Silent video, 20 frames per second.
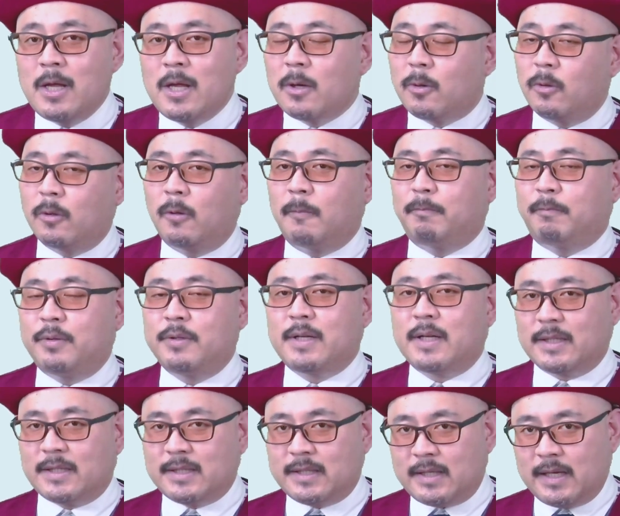この分
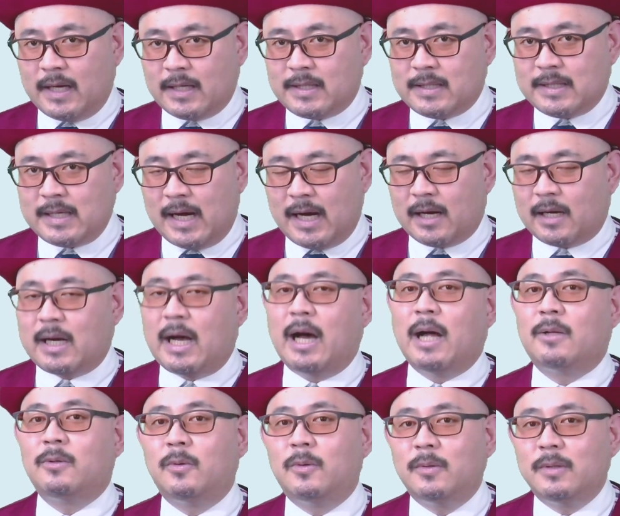割ってやつが可
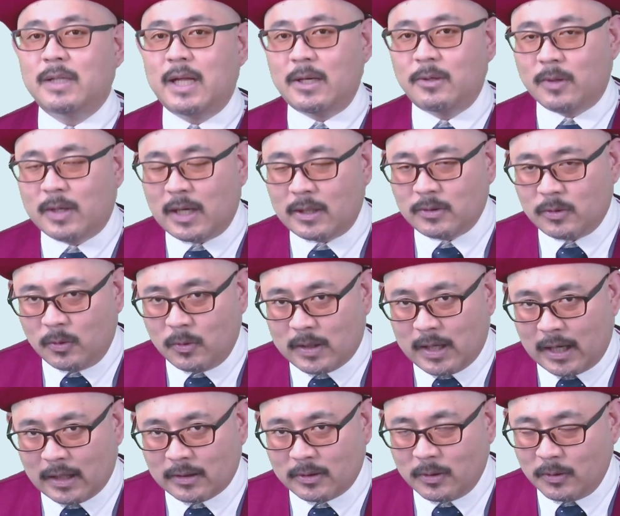能なのかどう
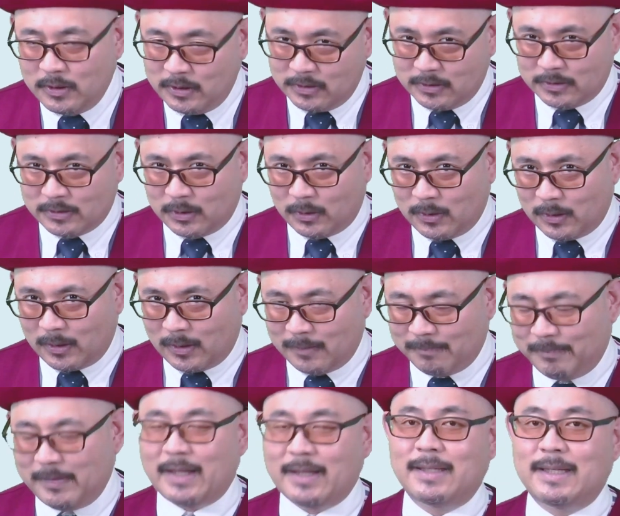かというところ
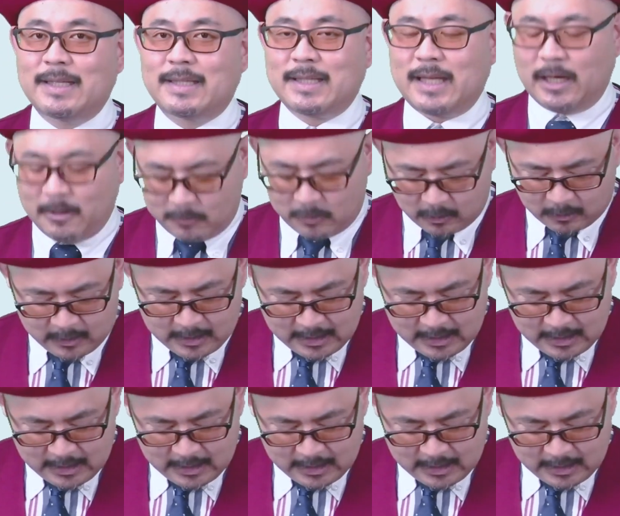なんですけども、